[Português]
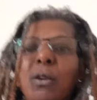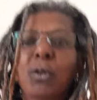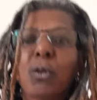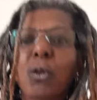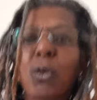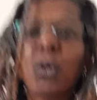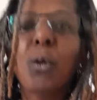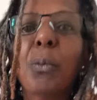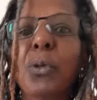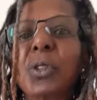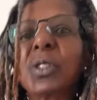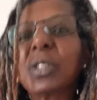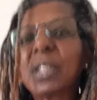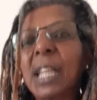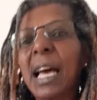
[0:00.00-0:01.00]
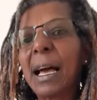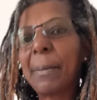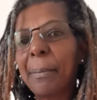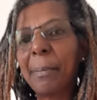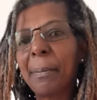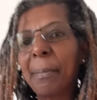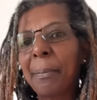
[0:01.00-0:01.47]
ou
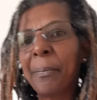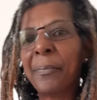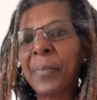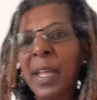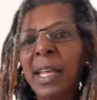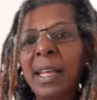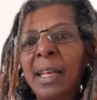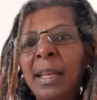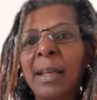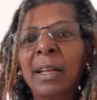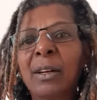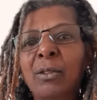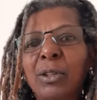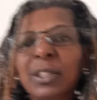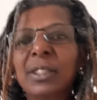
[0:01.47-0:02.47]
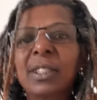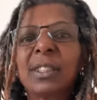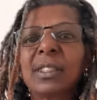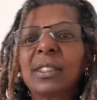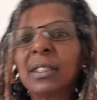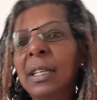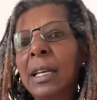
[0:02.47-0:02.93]
mostrar é,
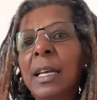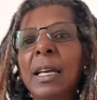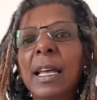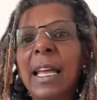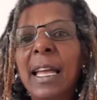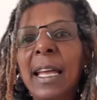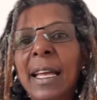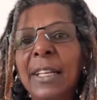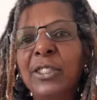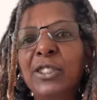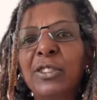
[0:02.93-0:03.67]
coisas é,